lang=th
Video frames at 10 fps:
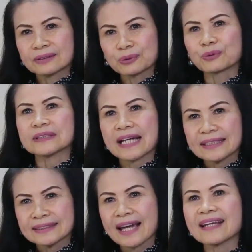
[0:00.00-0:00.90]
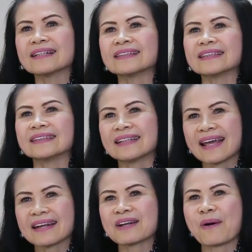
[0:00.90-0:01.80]
ถูกใจใช่เลย
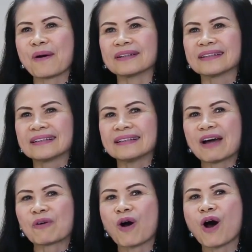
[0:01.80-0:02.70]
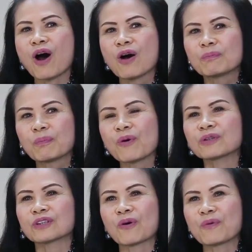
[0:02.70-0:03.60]
แน่นอน แล้วก็พุ่ง
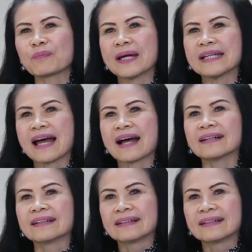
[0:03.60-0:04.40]
ตรงไปยัง